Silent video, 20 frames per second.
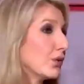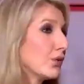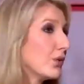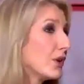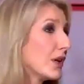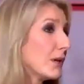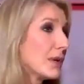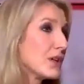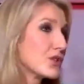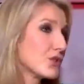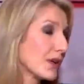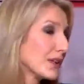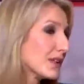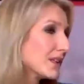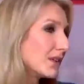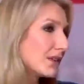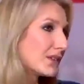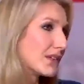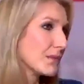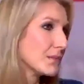la
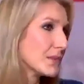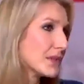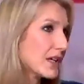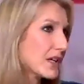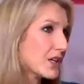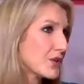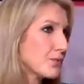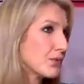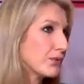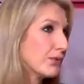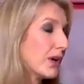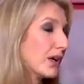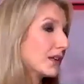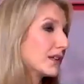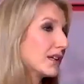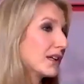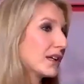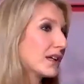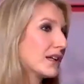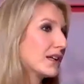majorité dans un piège, pouvoir
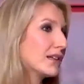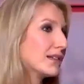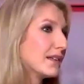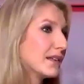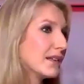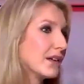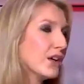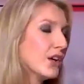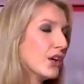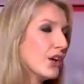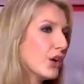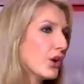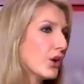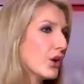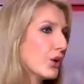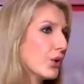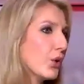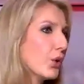dire qu'elle était euh,